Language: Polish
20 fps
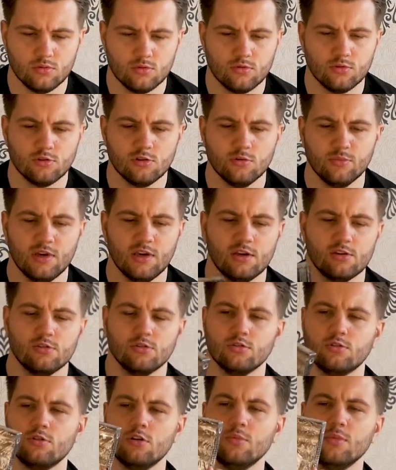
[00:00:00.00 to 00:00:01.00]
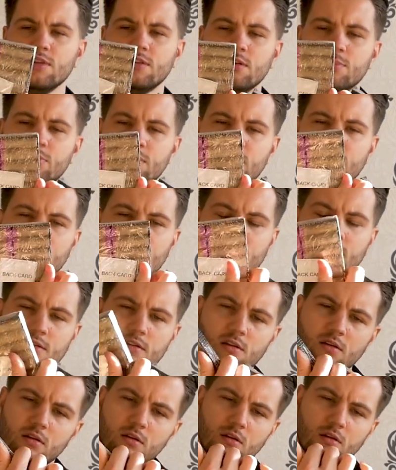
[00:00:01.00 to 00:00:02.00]
To są jakieś od komety
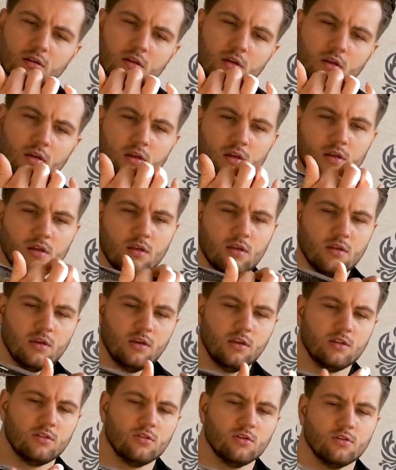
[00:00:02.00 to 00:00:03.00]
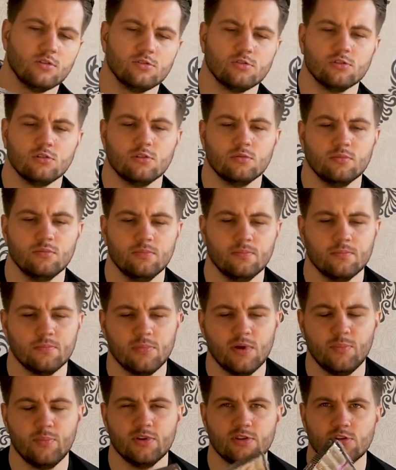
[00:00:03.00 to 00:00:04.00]
petardy. I to są
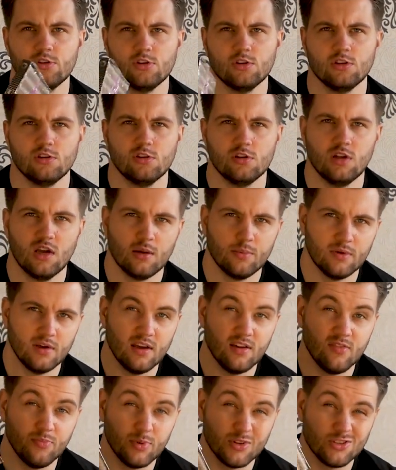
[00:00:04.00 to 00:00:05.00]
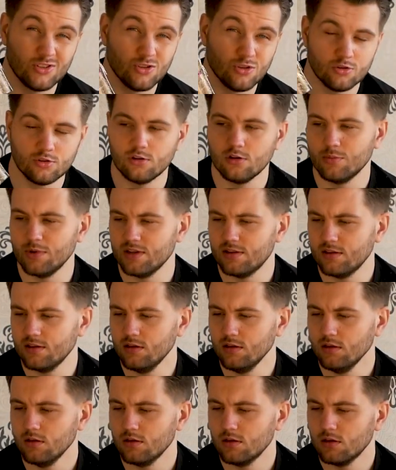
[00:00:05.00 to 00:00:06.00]
PP3, czyli jakby FP3 od komety.